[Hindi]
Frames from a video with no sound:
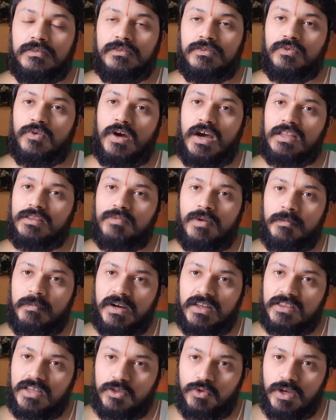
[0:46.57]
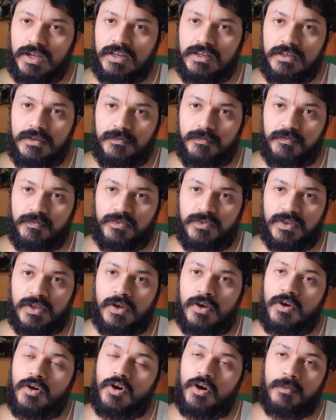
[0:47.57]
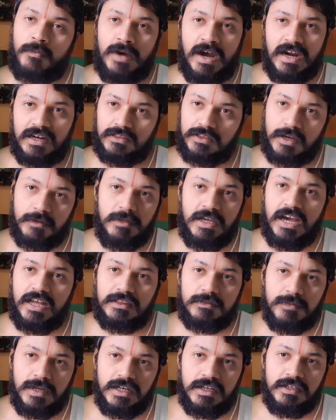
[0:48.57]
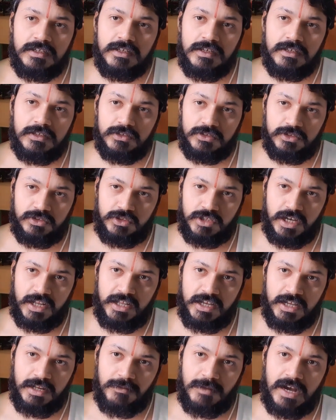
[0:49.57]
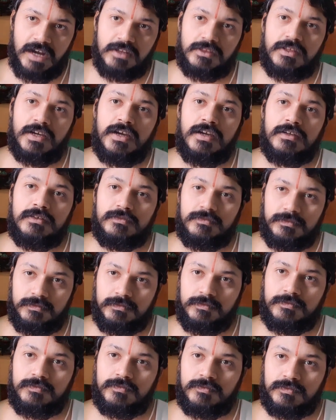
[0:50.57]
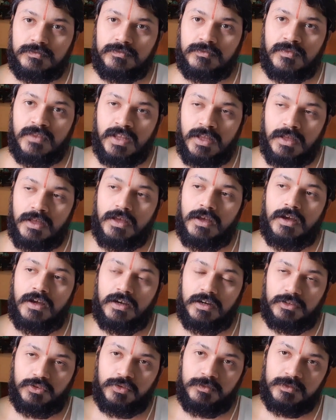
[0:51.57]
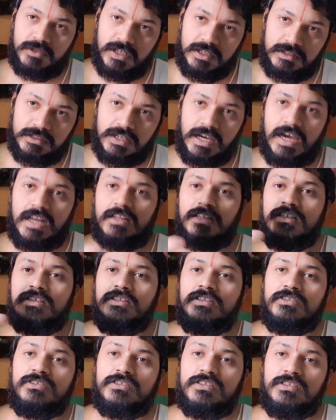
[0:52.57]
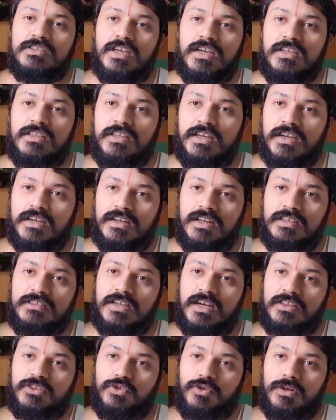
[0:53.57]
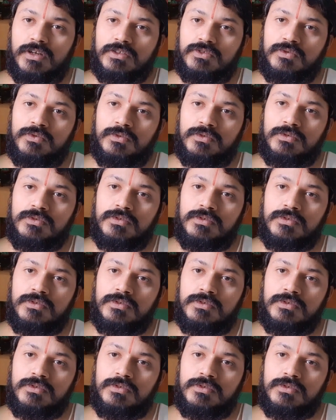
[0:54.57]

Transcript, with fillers: तो आत्मा मरता तो है नहीं और मारता भी आत्मा नहीं है शरीर मारता है अगर तुम संसार की दृष्टि से ही देखना चाहते हो अर्जुन